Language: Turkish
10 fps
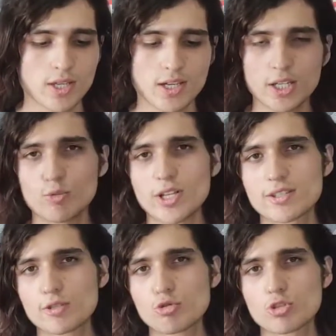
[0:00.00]
Hani bu
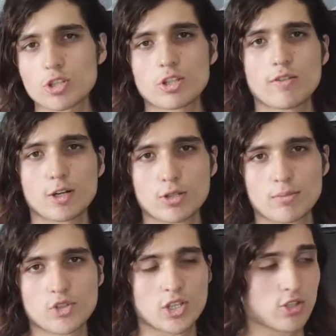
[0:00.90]
aslında Türkçe'de de var
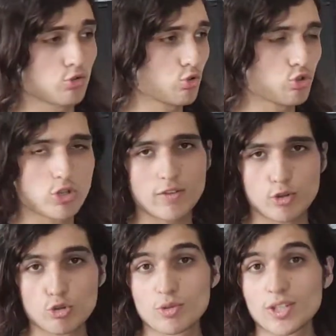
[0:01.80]
olan bir şeydir. Türkçe örnek
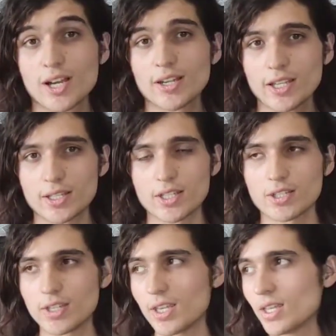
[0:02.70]
veriyorum ki daha iyi
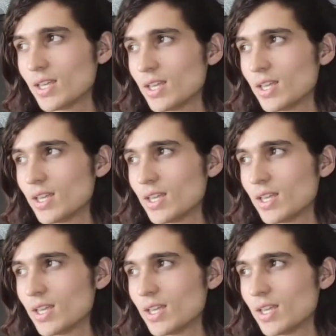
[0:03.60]
anlayın diye.